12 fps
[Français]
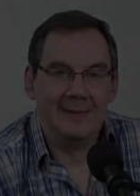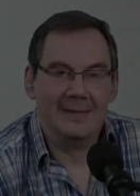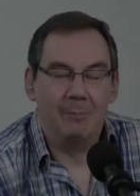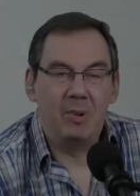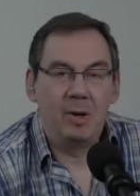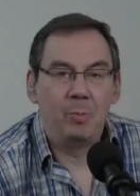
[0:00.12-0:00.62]

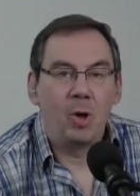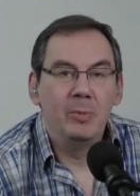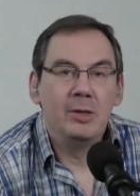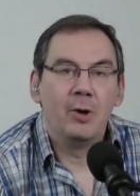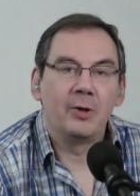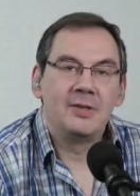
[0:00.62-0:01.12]
C'est pas le
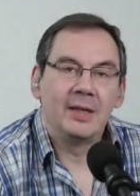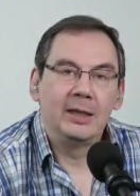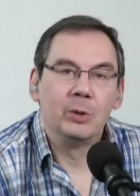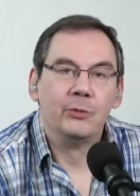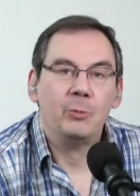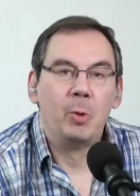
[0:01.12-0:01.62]
premier
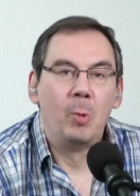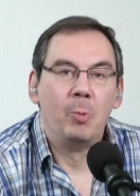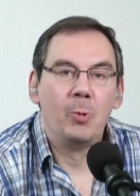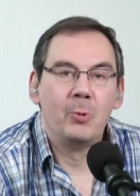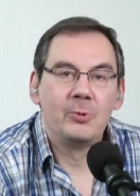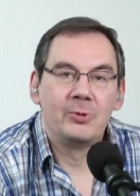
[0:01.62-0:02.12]
hors-série qu'on vous
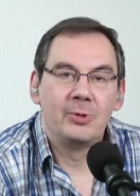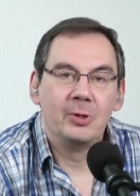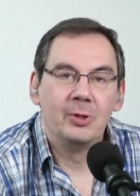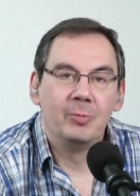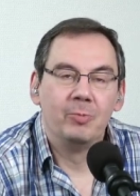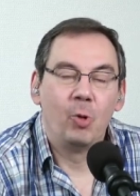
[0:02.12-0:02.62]
propose
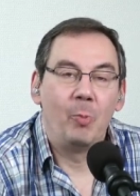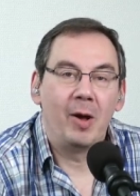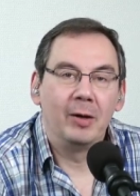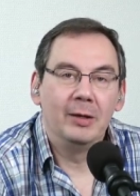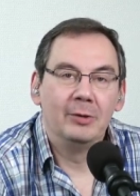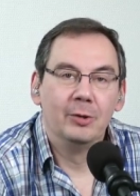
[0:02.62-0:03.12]
euh, pour
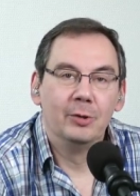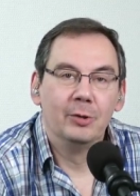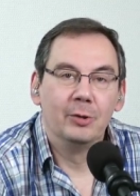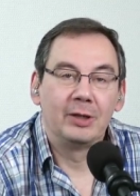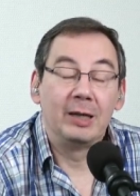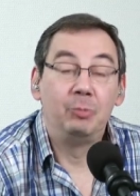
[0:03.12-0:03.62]
parler
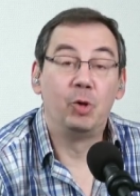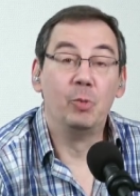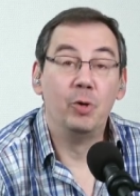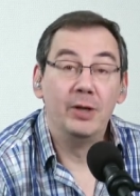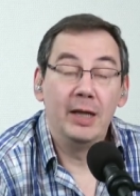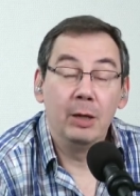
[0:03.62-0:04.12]
de
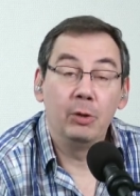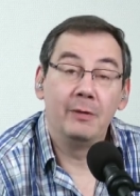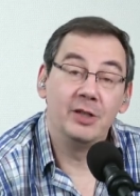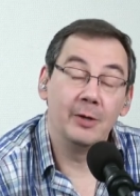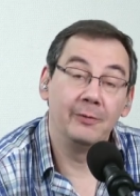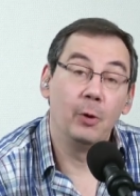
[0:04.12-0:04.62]
crypto-monnaie. On
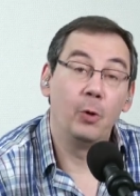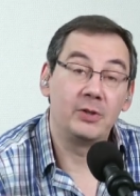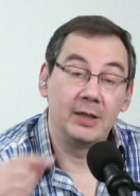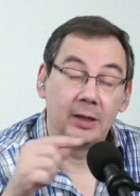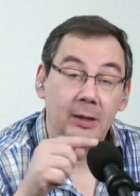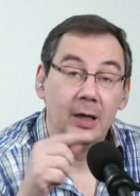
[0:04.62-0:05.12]
avait déjà fait un
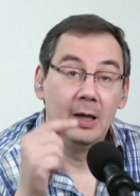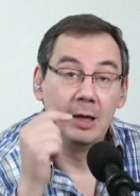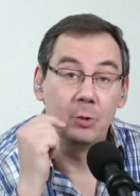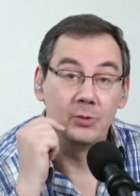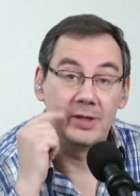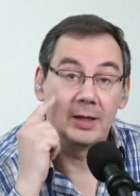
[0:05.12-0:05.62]
hors-série
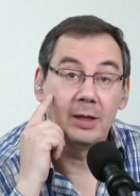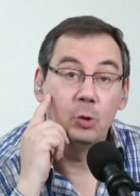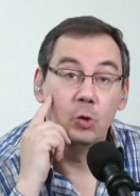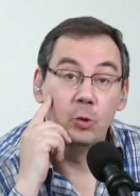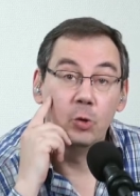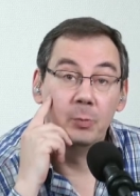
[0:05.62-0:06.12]

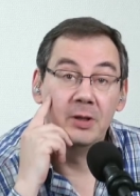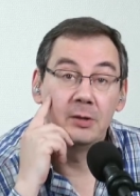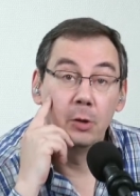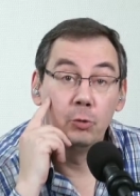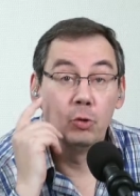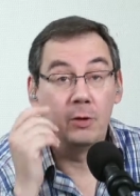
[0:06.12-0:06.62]
consacré au,
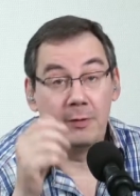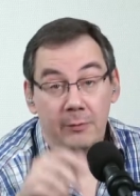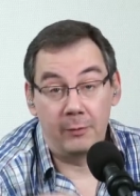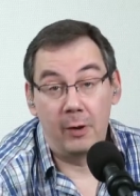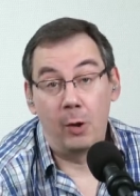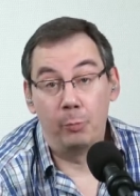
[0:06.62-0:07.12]
Bitcoin. On avait
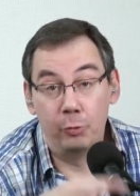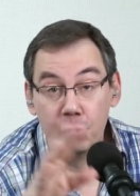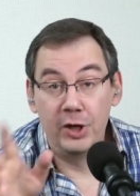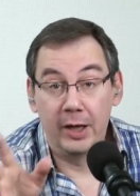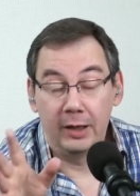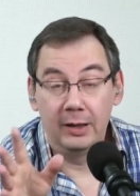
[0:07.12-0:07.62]
fait un
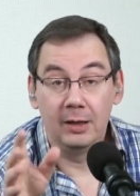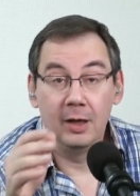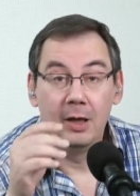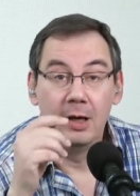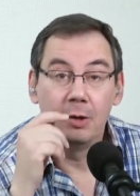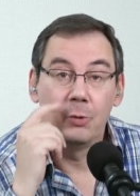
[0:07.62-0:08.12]
plus générique
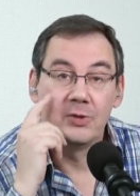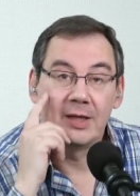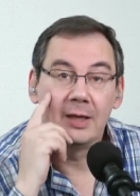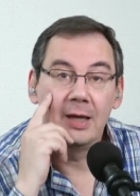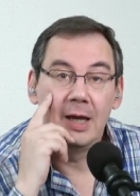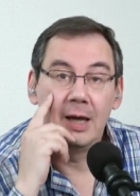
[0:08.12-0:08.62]

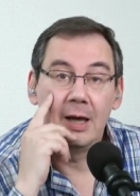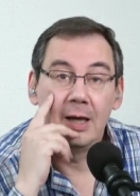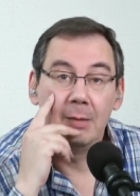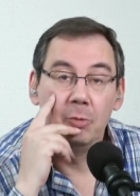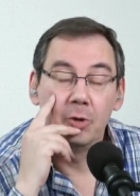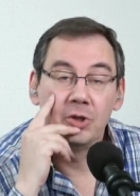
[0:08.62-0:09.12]
consacré à,
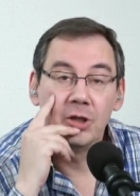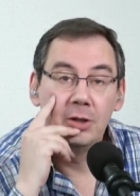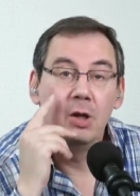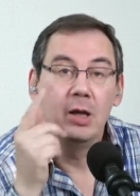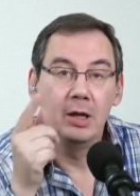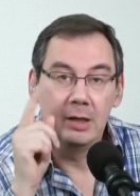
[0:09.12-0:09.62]
à la
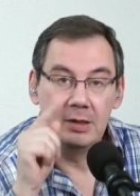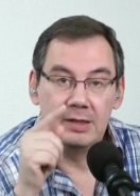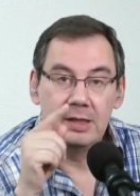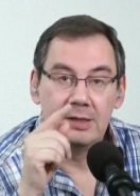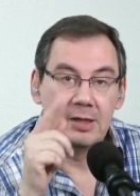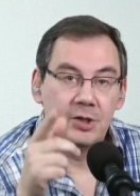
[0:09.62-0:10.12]
blockchain.
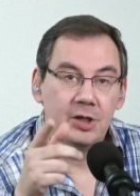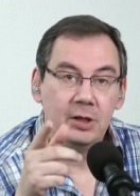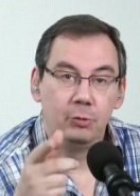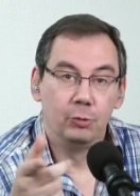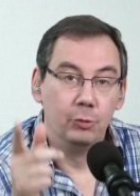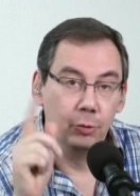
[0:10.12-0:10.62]
Ici, il
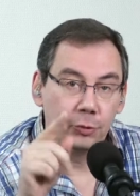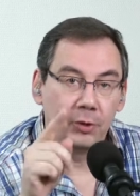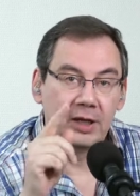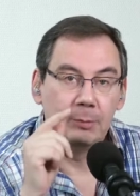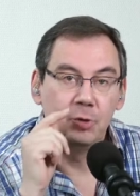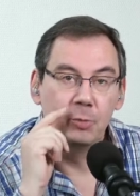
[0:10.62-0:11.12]
s'agit d'une
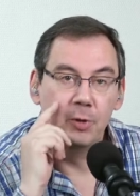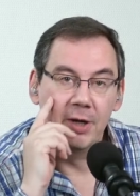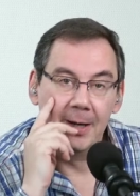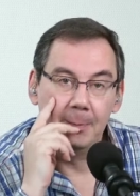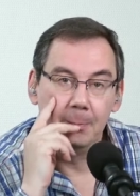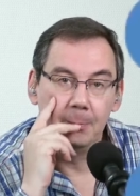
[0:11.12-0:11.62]
autre crypto-monnaie.